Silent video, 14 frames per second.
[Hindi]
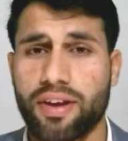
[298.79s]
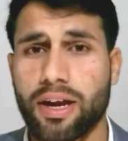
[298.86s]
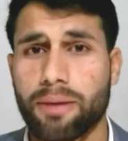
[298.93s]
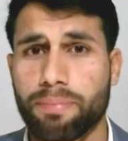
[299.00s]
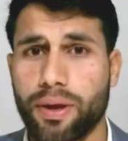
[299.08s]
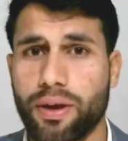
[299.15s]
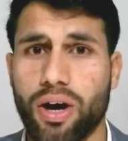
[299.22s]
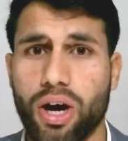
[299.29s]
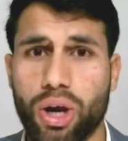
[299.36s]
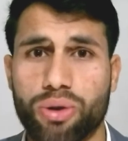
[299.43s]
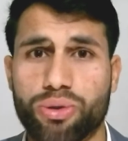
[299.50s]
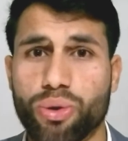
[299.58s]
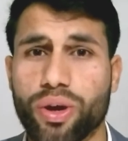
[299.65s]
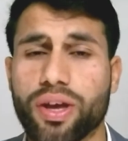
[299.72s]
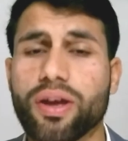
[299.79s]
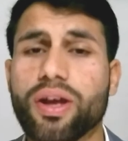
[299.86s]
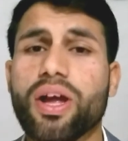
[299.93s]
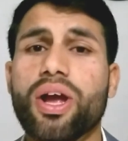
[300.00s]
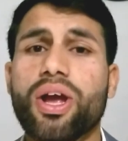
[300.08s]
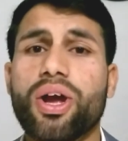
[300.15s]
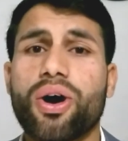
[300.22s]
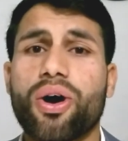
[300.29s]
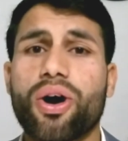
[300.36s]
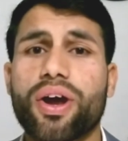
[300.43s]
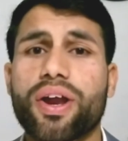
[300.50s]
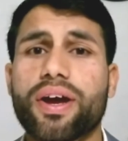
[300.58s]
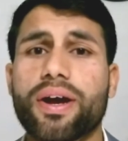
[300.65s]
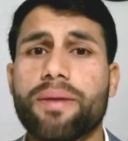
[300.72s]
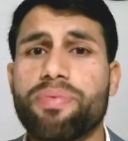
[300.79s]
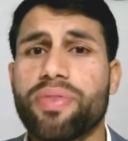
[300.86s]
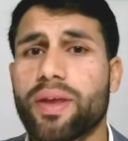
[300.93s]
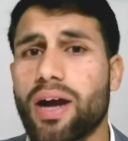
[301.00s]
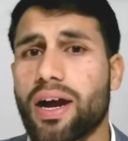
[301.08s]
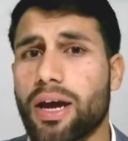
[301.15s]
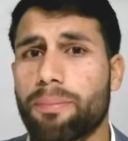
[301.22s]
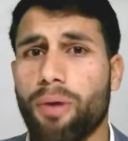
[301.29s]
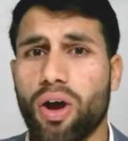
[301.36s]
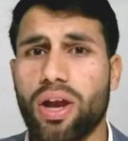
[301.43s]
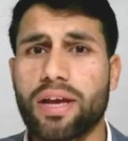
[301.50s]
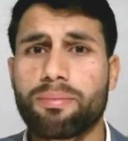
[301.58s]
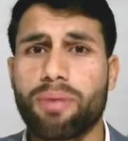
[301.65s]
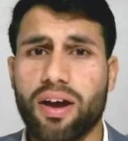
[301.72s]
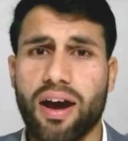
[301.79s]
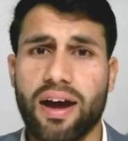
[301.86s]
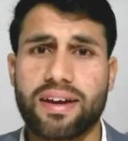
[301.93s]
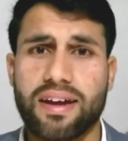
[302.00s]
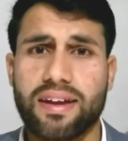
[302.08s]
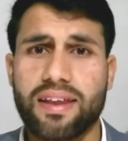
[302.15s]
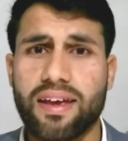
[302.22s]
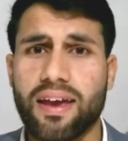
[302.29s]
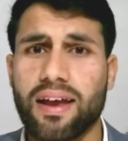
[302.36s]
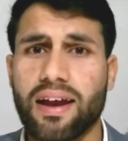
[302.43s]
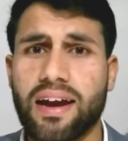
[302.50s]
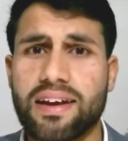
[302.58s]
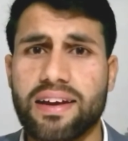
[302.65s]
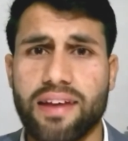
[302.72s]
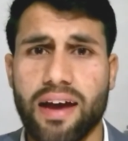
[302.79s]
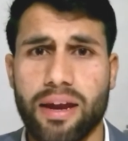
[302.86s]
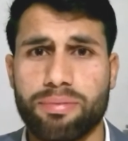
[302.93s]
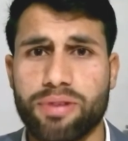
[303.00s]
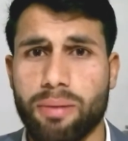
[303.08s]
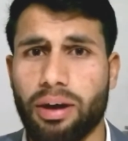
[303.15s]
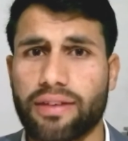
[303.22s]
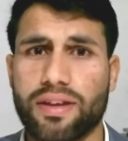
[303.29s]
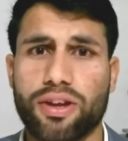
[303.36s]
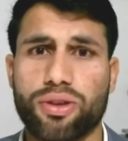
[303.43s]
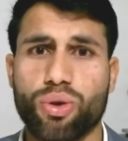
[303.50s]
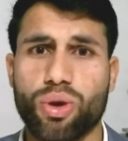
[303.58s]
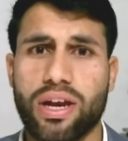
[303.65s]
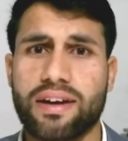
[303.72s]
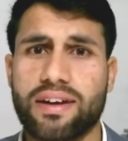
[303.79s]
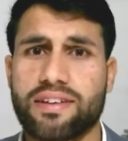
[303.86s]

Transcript: रन पे ऑल आउट होगी और अगर बॉलिंग कारकर्दगी इंग्लैंड के जानब से बात करें तो इंग्लैंड